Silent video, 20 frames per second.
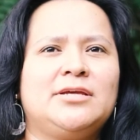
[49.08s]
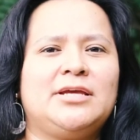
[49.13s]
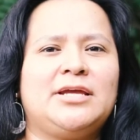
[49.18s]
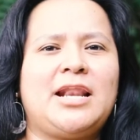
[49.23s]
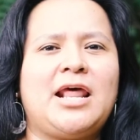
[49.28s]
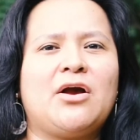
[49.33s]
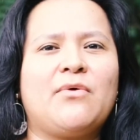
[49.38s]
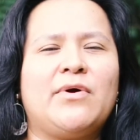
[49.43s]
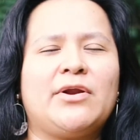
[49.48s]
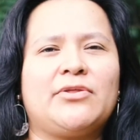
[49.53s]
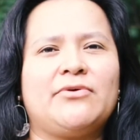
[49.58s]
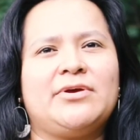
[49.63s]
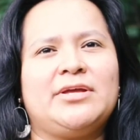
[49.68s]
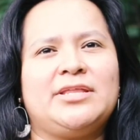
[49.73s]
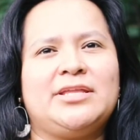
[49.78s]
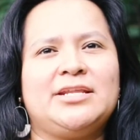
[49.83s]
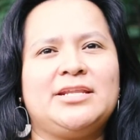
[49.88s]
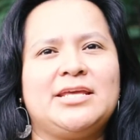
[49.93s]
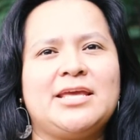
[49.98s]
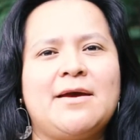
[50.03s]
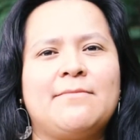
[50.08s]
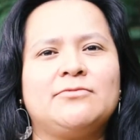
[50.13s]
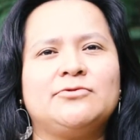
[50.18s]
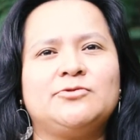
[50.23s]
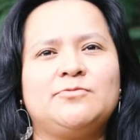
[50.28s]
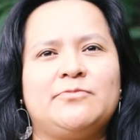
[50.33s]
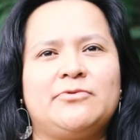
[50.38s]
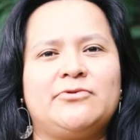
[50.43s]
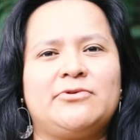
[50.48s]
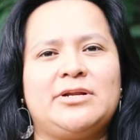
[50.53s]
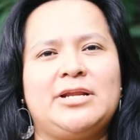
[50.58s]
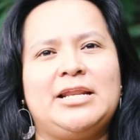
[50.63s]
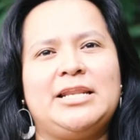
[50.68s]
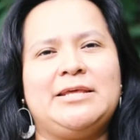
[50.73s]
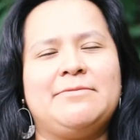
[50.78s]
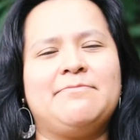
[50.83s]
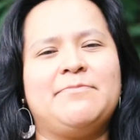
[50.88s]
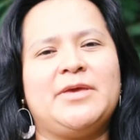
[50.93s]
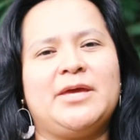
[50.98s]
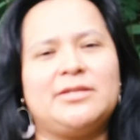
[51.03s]
el acuerdo que teníamos por
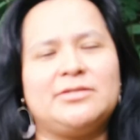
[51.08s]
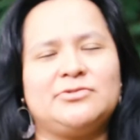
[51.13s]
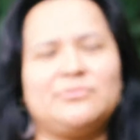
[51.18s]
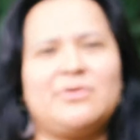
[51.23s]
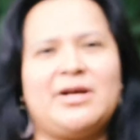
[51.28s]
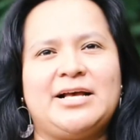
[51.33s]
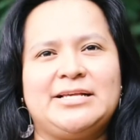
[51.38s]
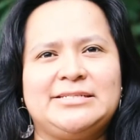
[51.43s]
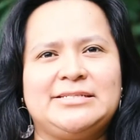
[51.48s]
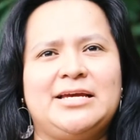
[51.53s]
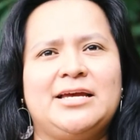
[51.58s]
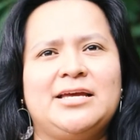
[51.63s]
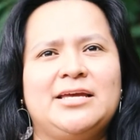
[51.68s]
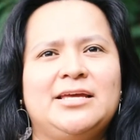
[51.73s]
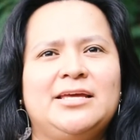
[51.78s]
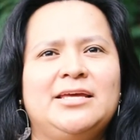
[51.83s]
limpiar su casa.